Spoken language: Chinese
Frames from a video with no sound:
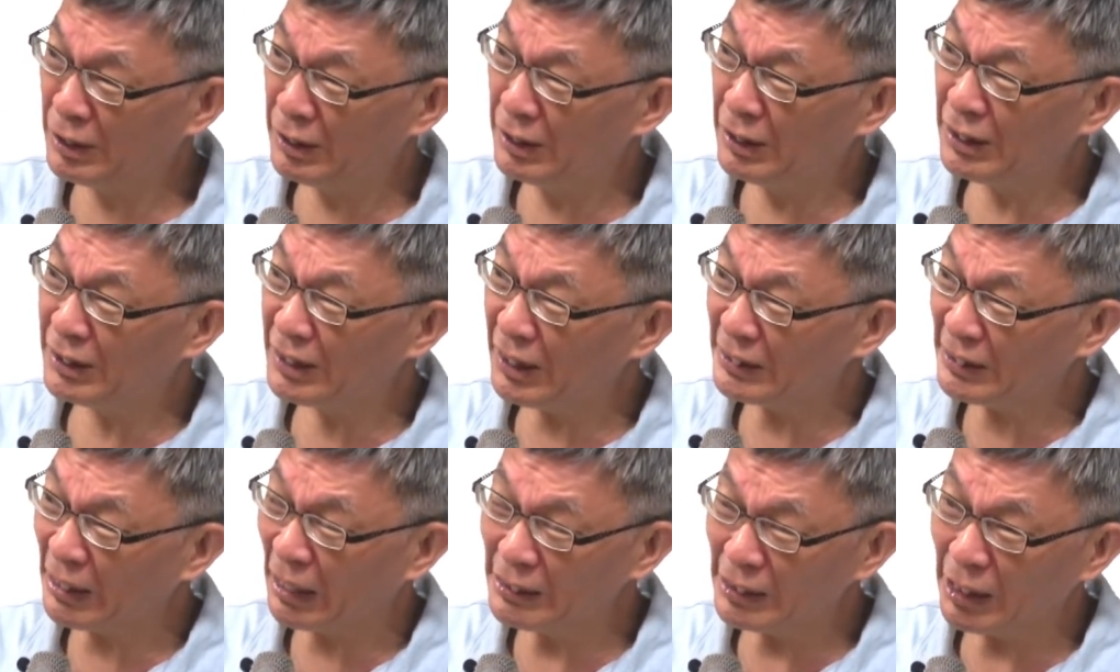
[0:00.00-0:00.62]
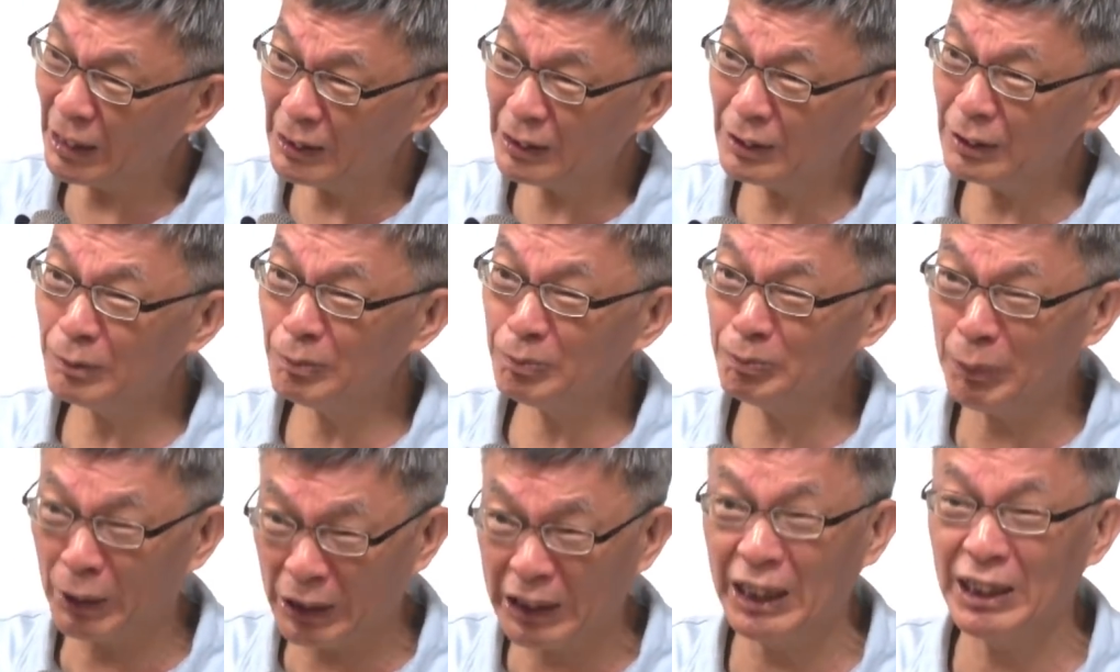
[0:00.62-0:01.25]
你在台大
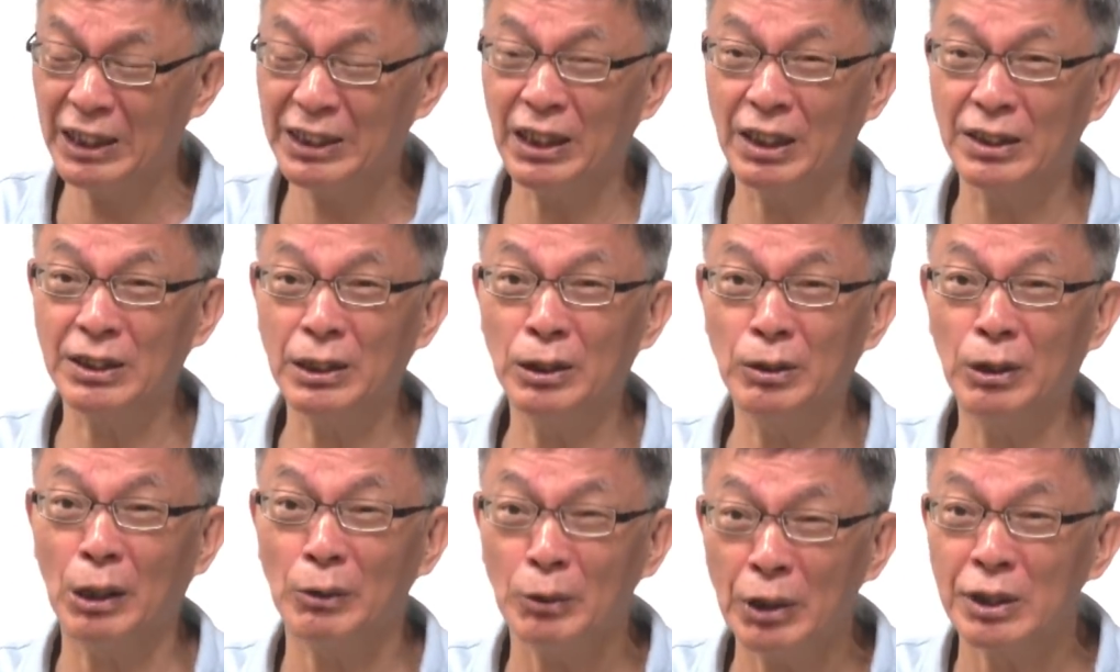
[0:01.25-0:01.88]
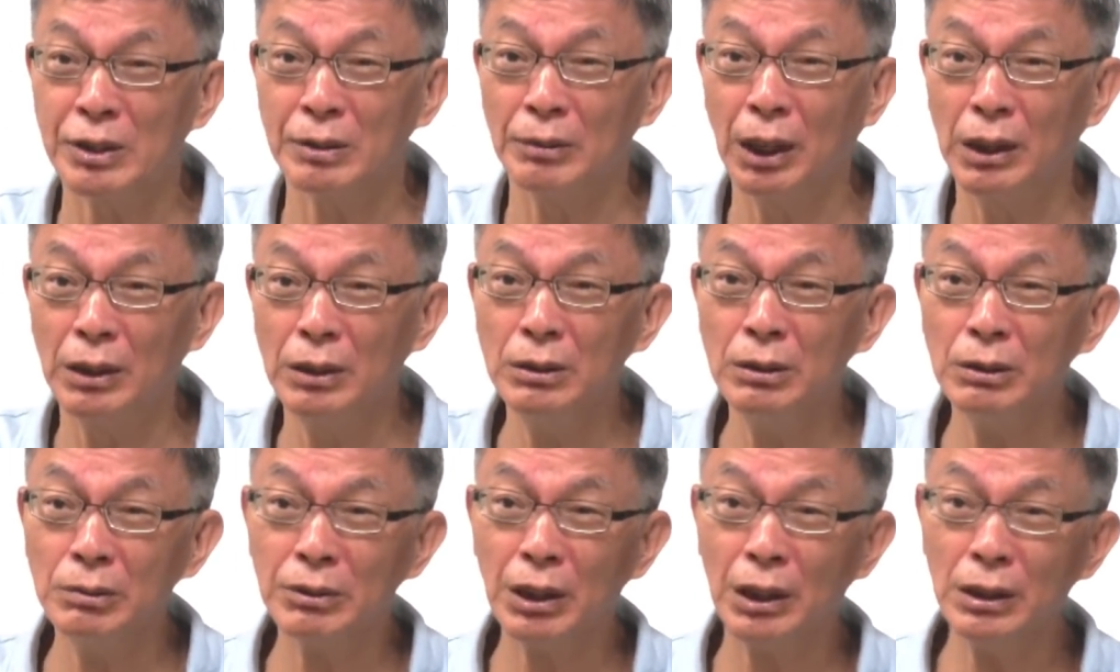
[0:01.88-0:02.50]
不可以讲这个话，为什么？因
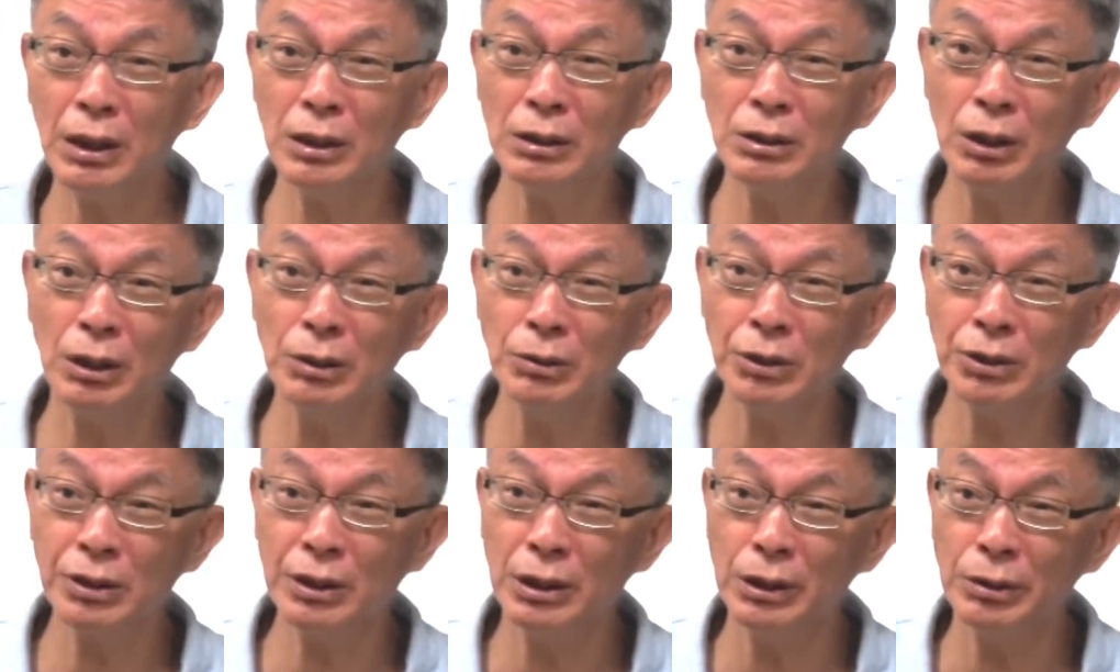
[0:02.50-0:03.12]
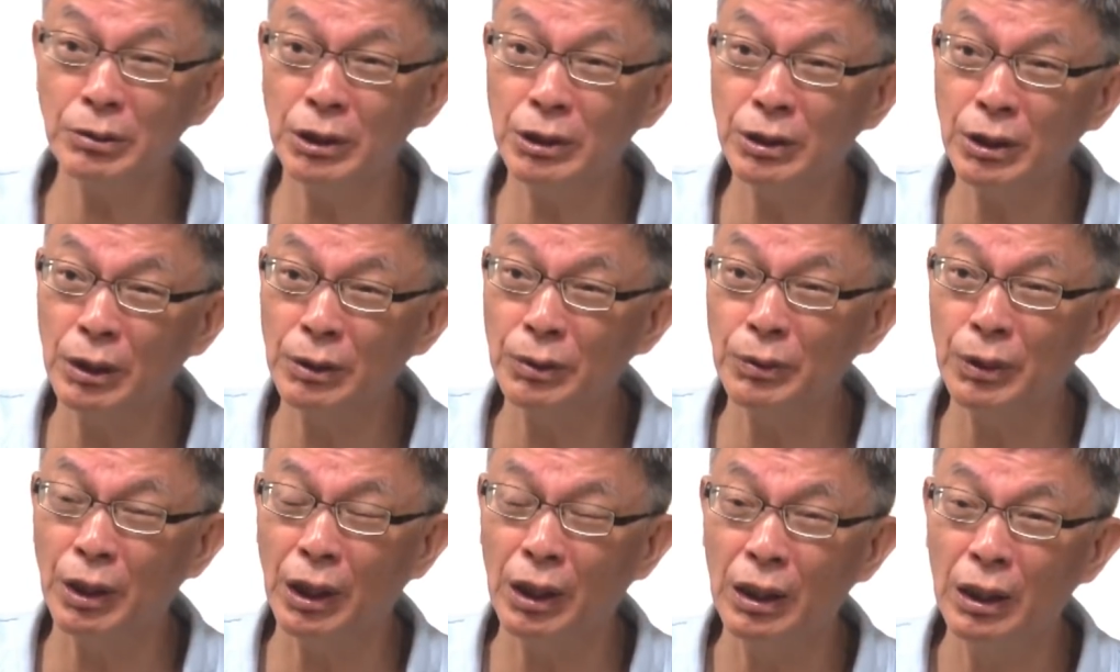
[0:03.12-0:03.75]
为我们台大教育是科学教
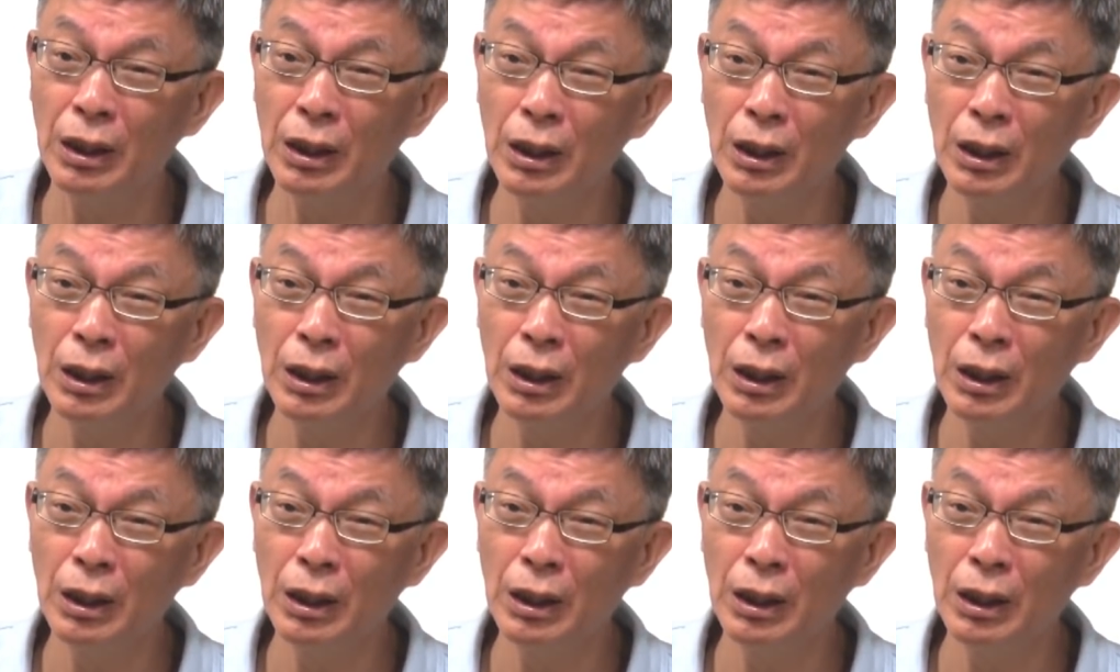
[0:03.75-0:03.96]
育啊。